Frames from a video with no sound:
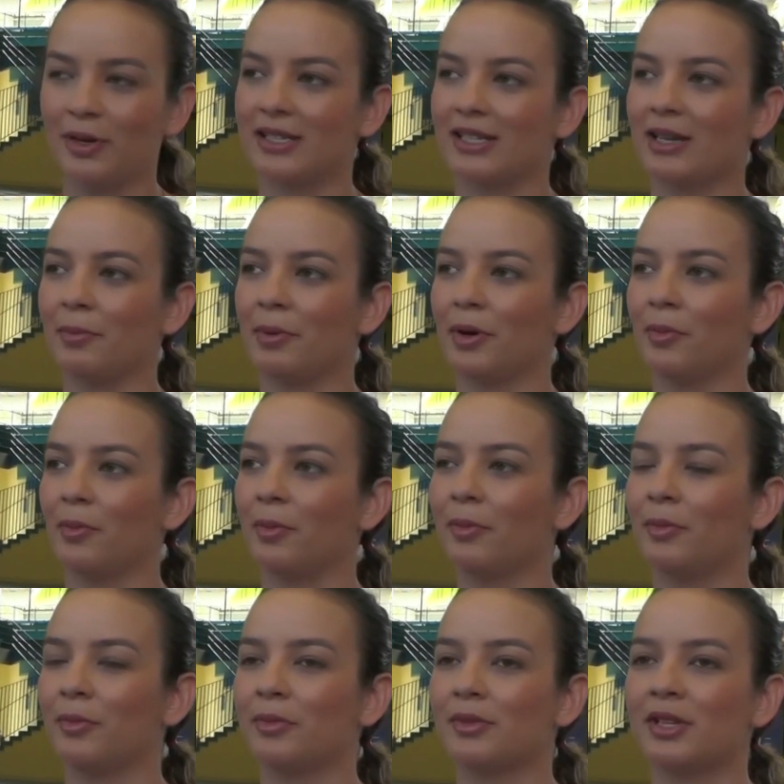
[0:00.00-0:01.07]
É sempre
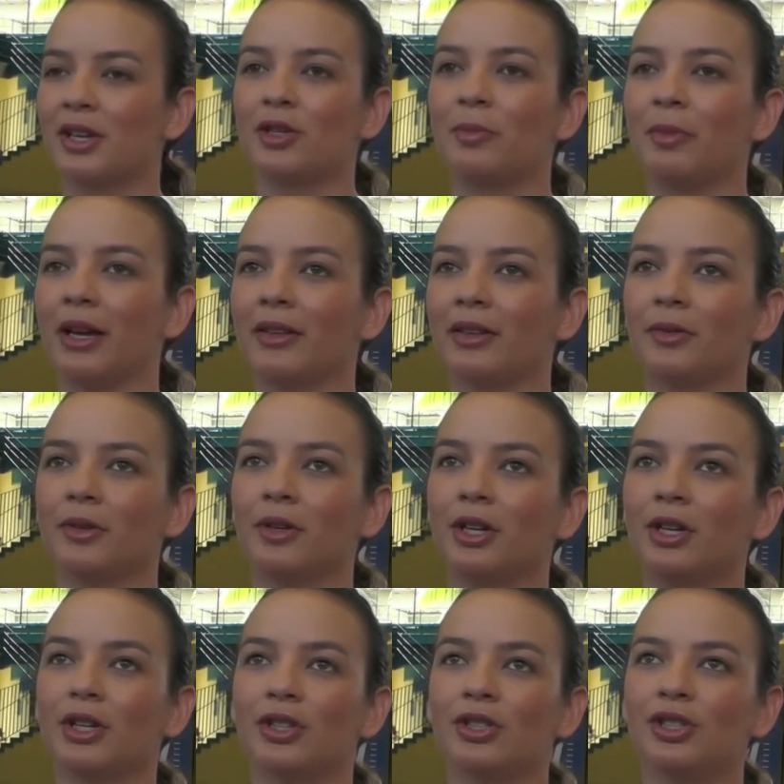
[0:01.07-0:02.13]
um, um sentimento
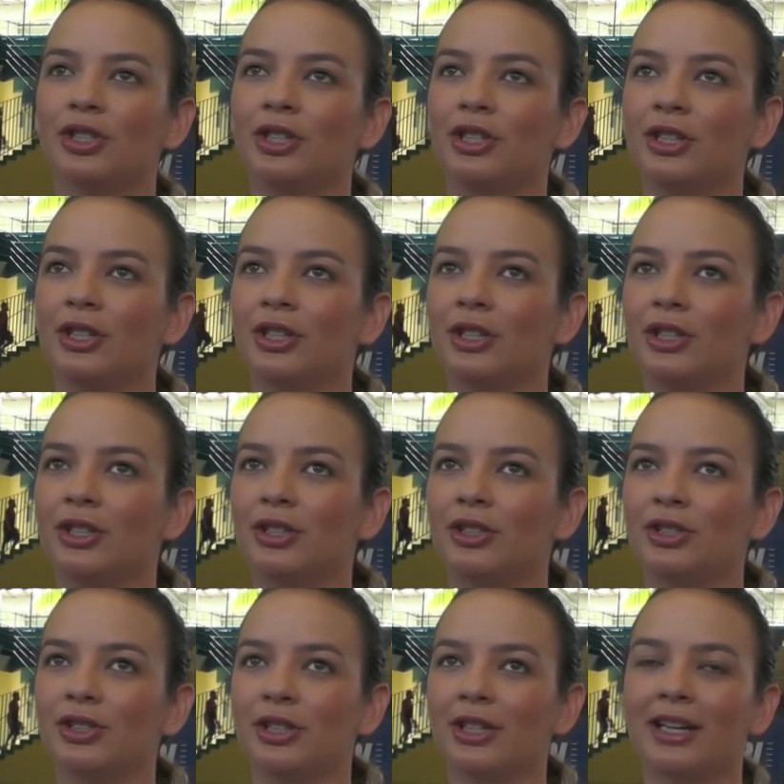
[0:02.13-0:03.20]
de,
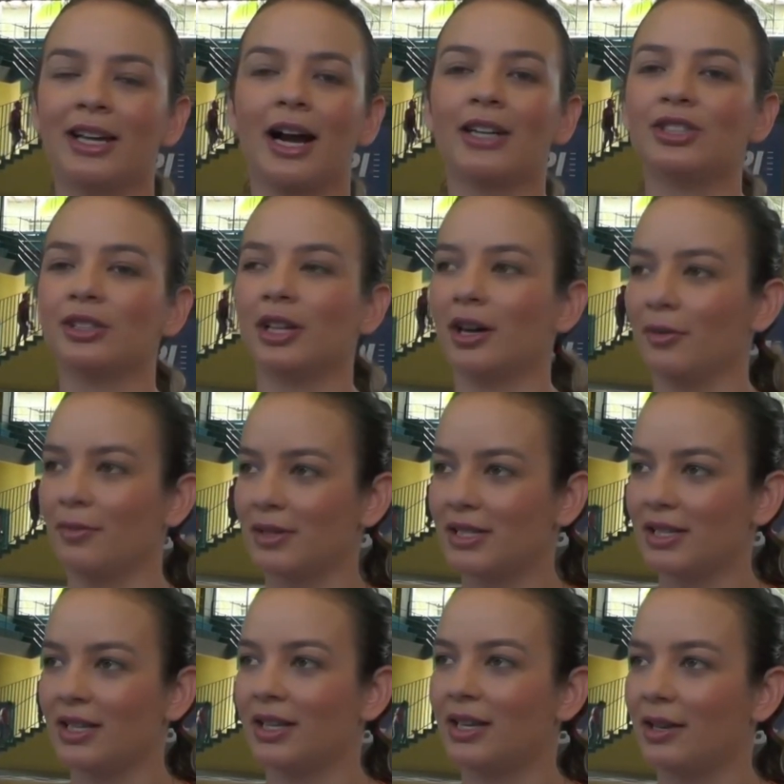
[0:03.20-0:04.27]
de, gratidão,
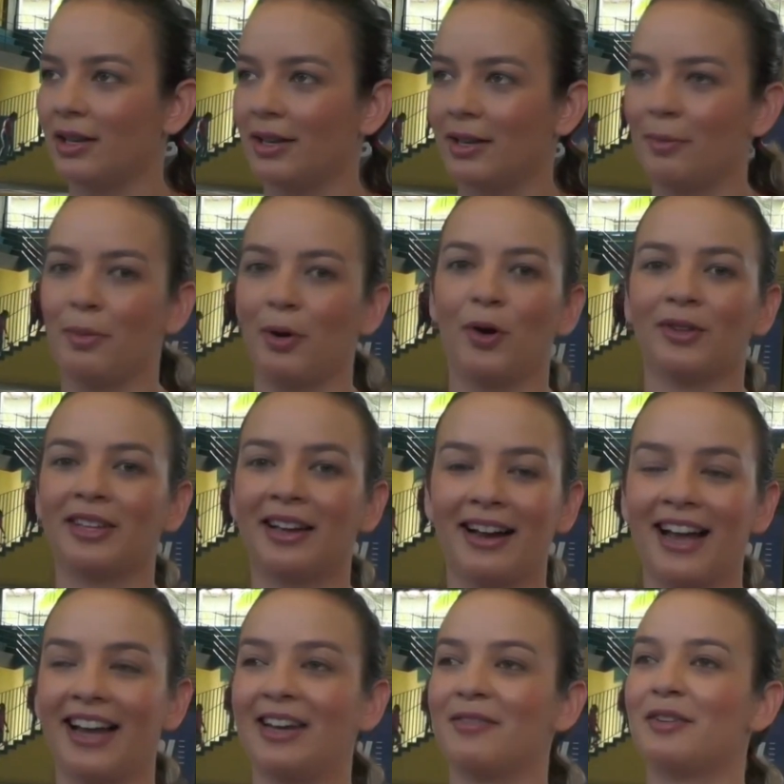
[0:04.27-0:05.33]
assim, que, que
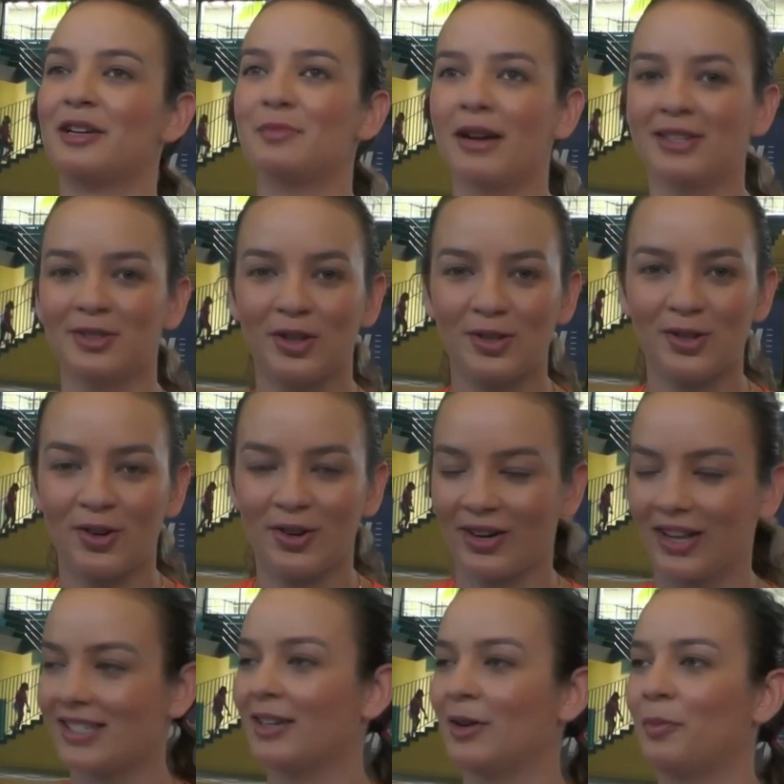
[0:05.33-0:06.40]
brota cada vez mais no nosso
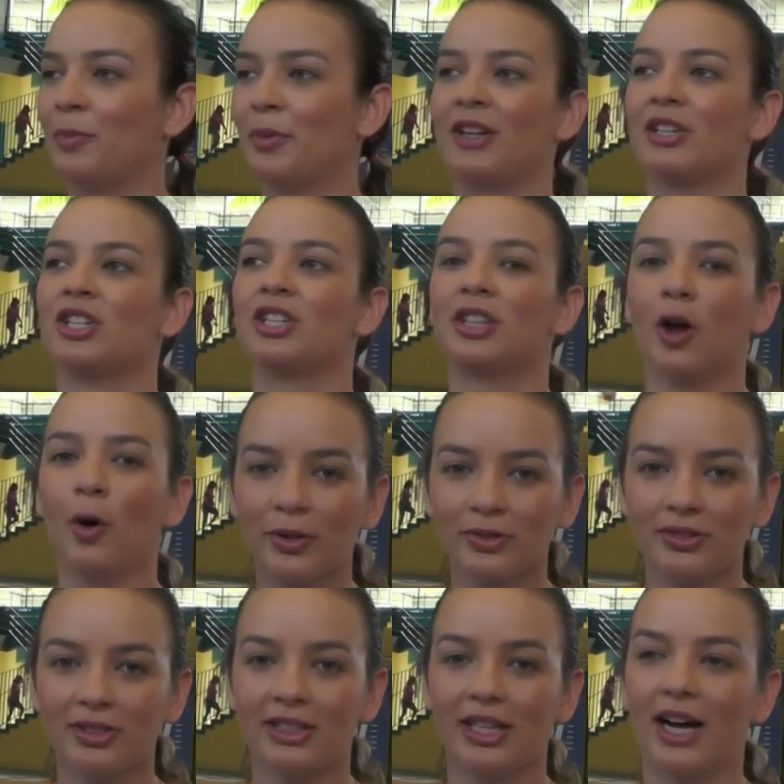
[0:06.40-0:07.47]
coração por a gente ter a
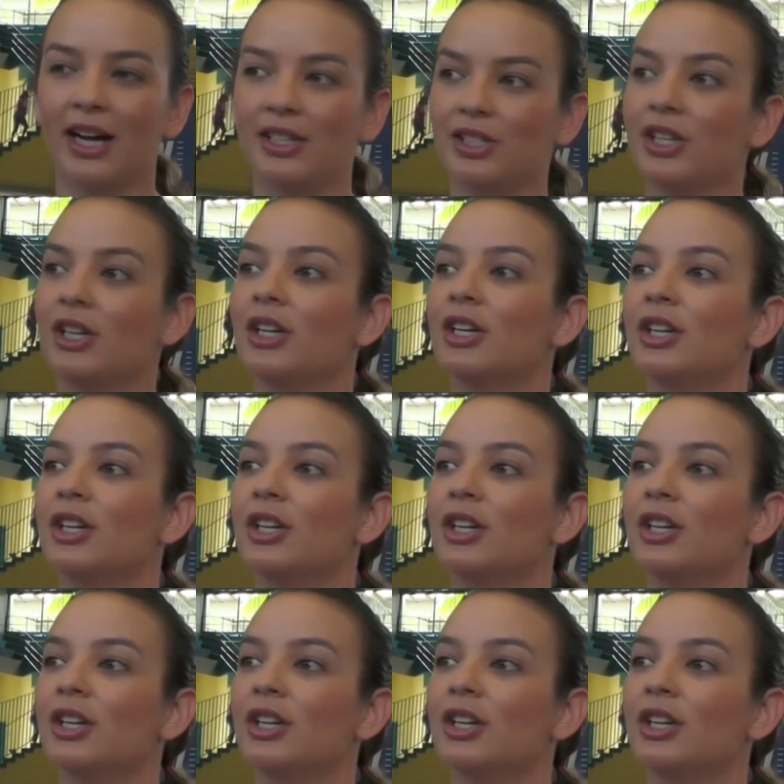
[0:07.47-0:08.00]
oportunidade